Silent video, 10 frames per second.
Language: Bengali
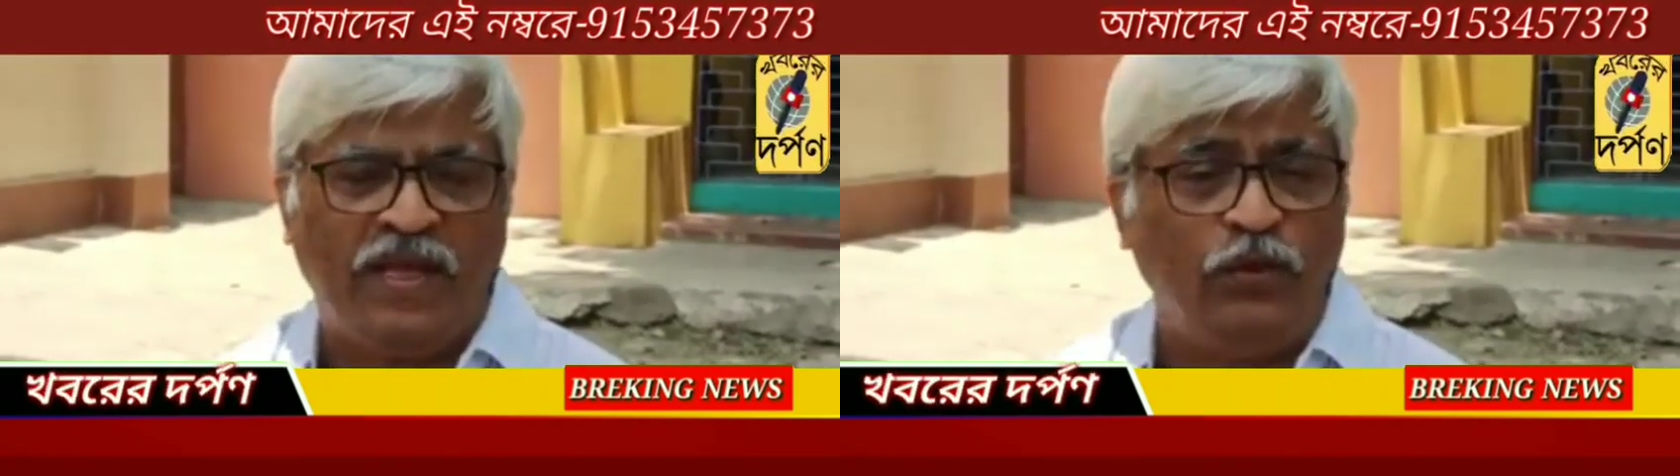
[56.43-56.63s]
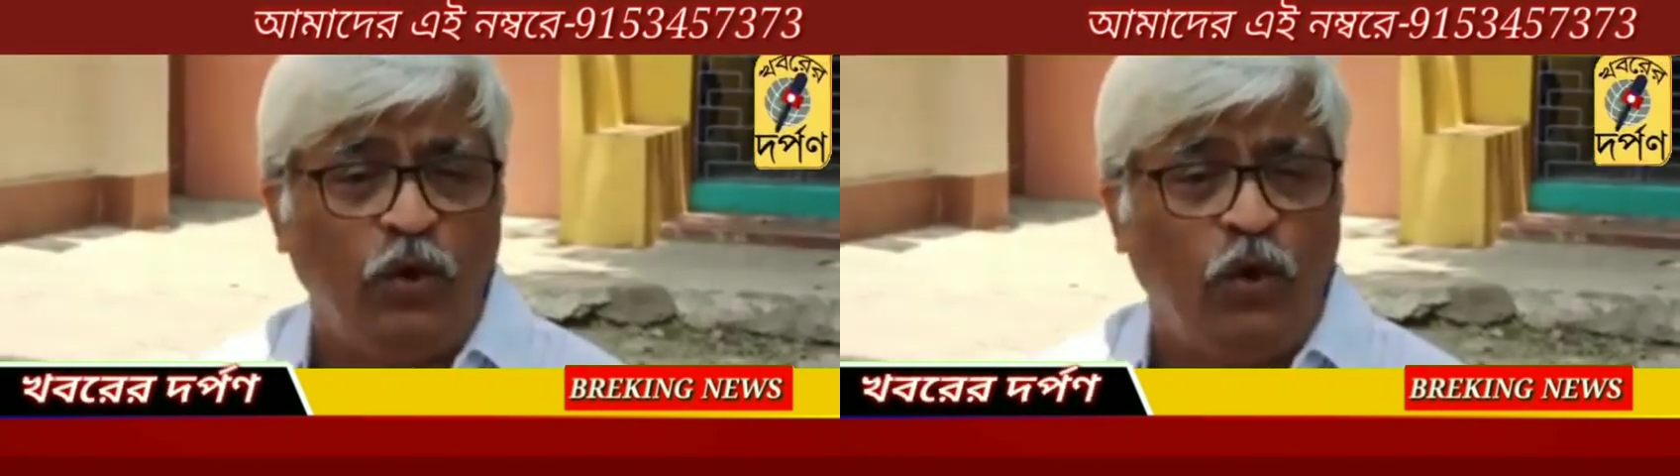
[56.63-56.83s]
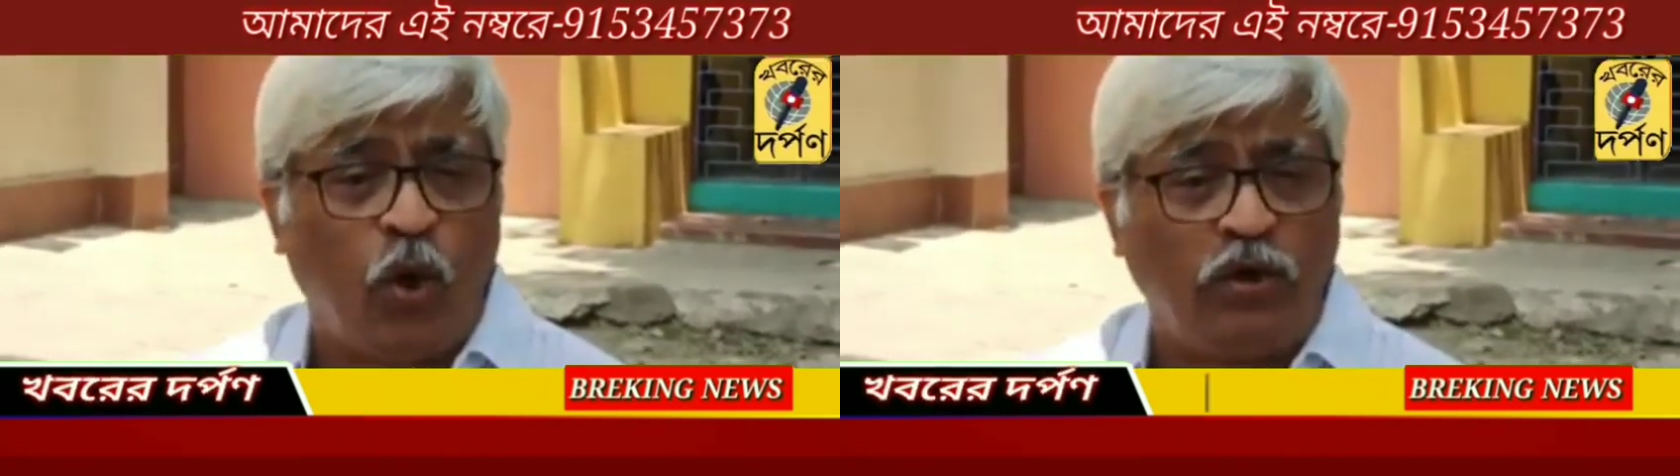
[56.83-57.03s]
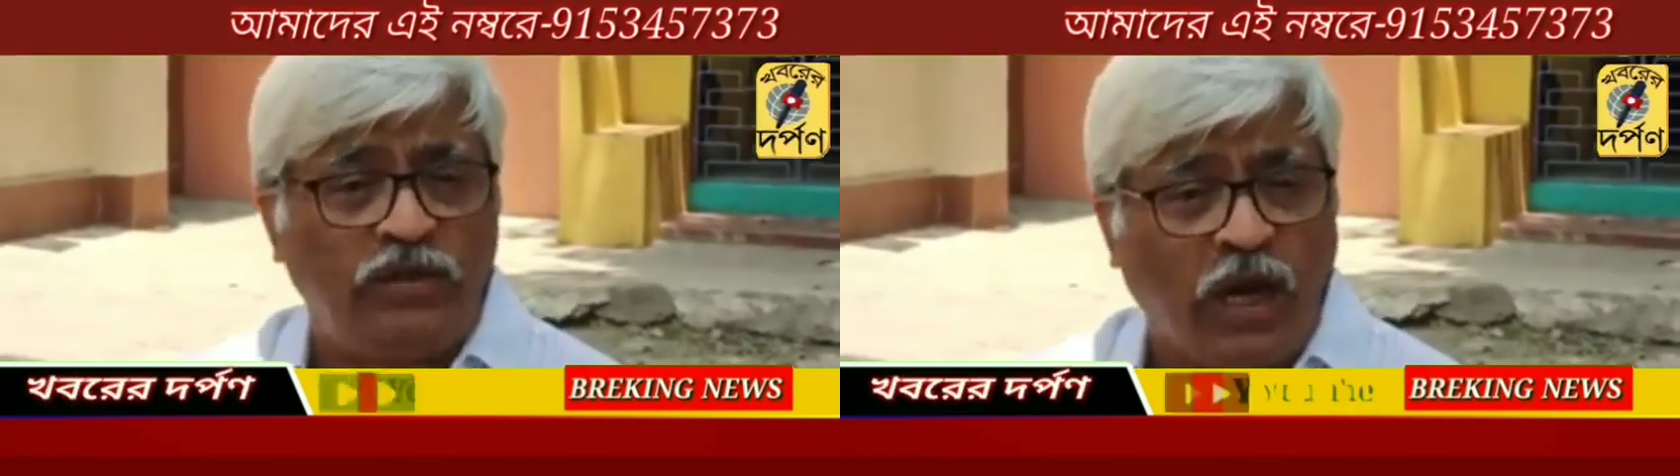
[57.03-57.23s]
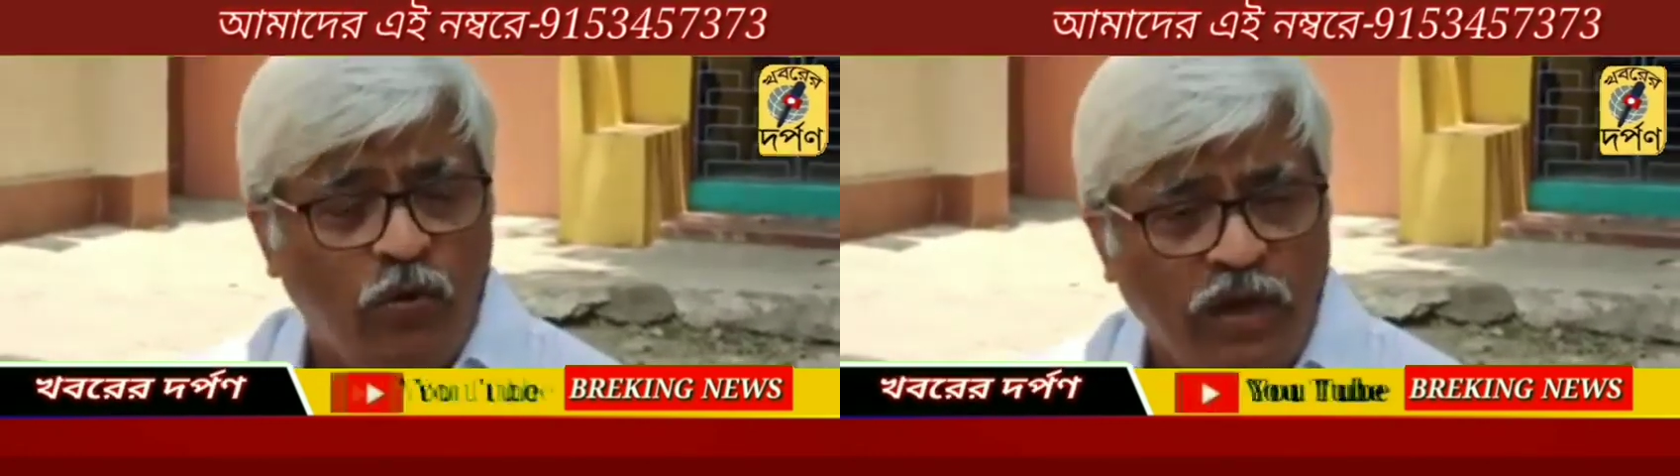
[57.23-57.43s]
কিন্তু
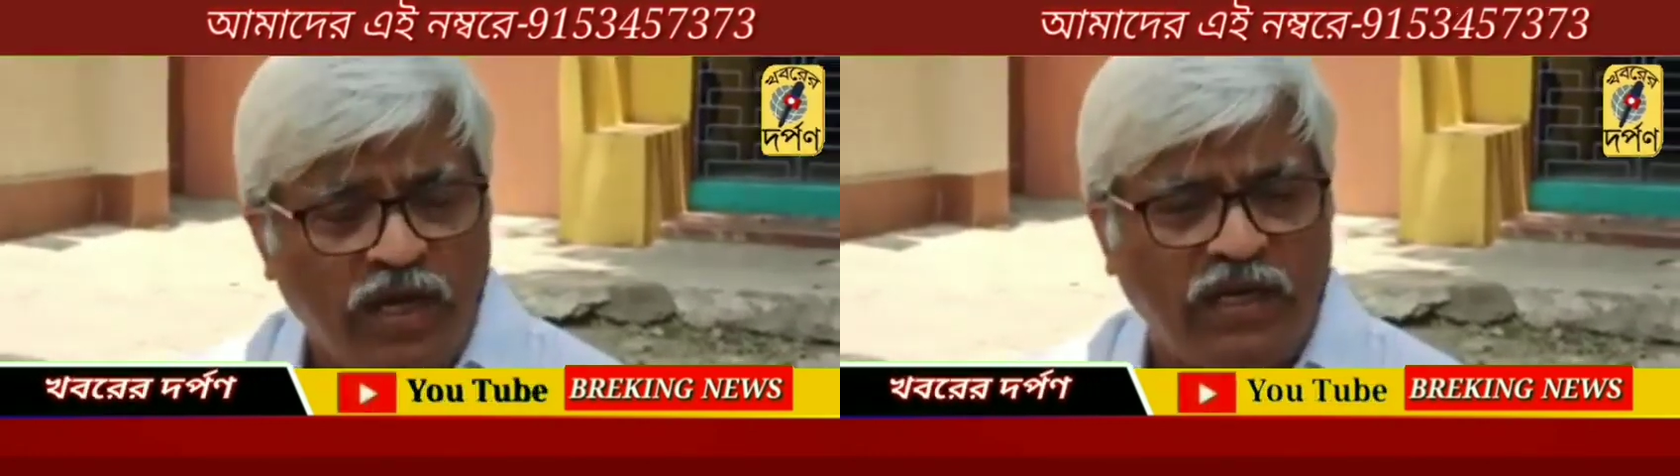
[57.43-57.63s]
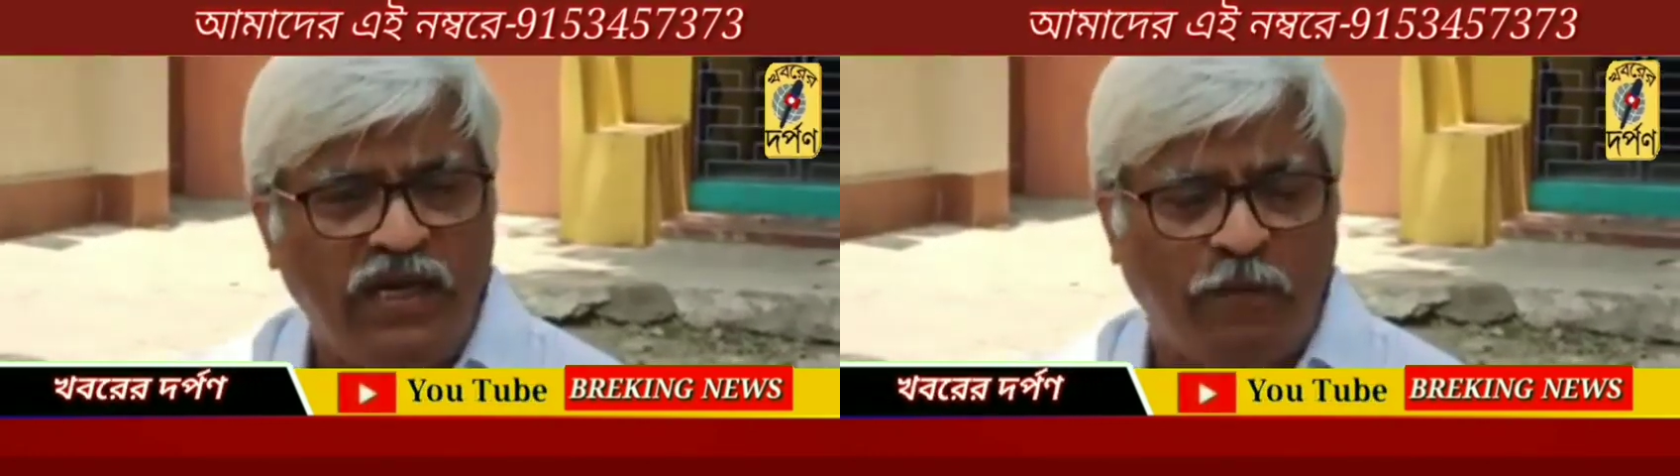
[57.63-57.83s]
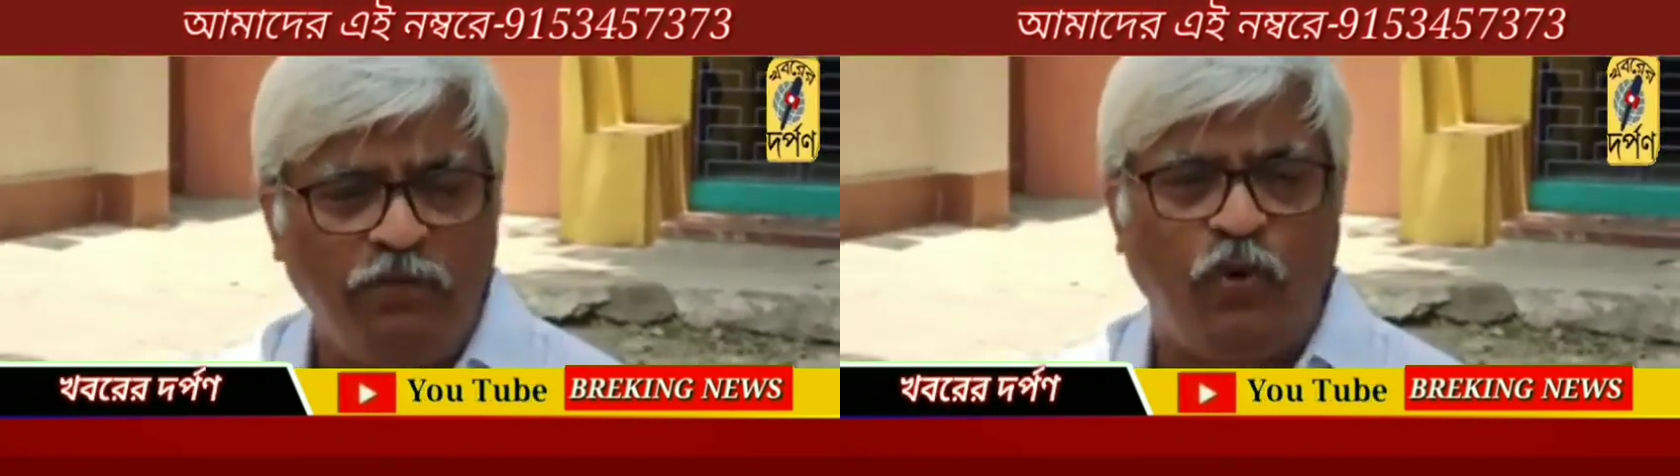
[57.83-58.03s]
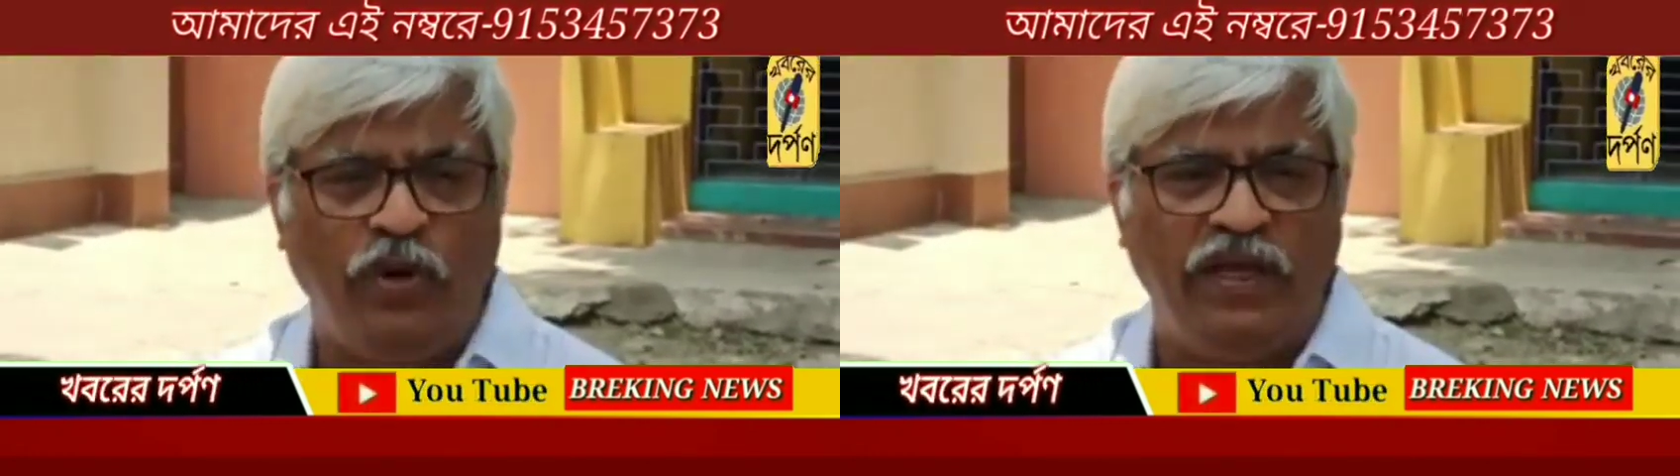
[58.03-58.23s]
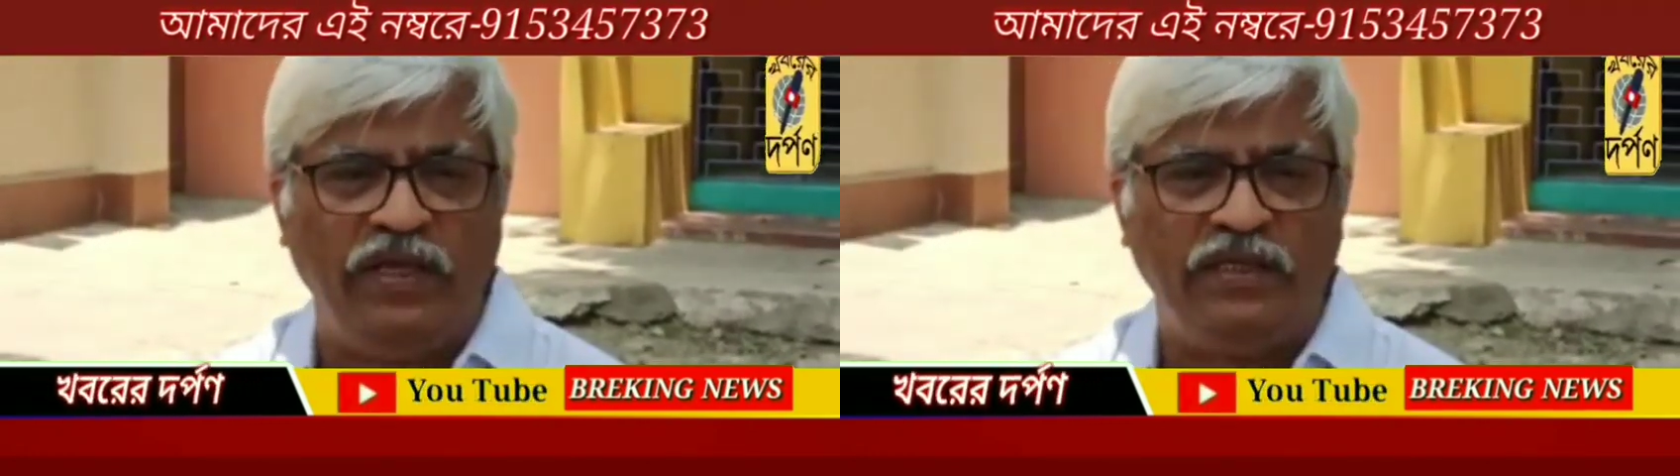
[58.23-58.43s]
লকডাউনের নাম
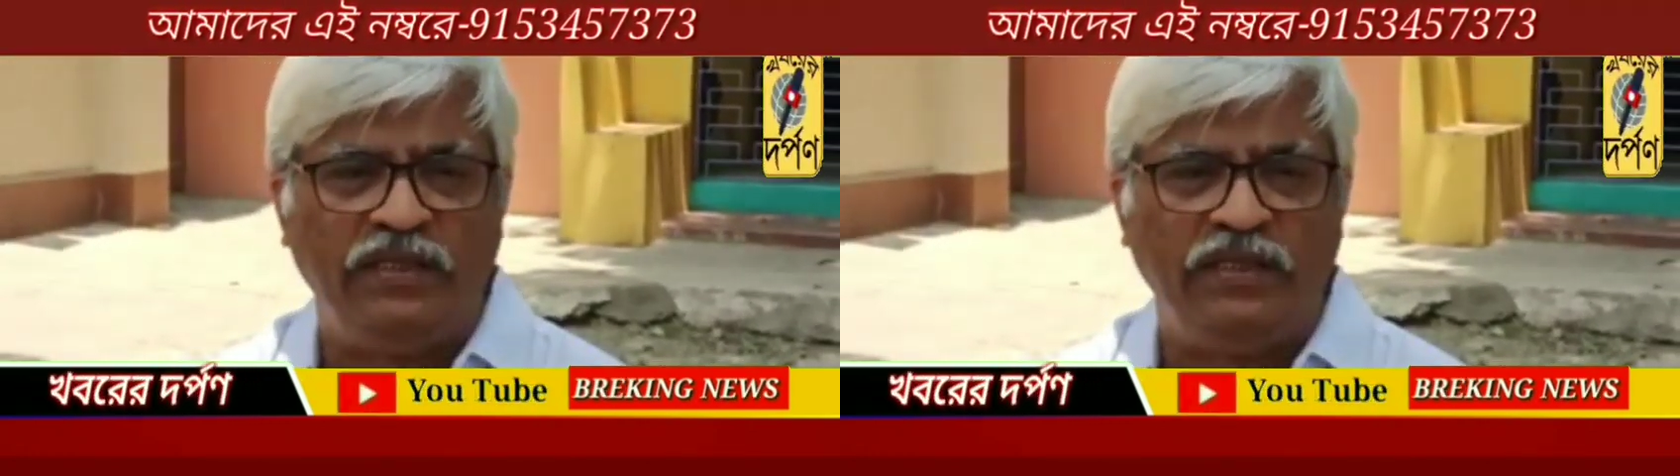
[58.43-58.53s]
করে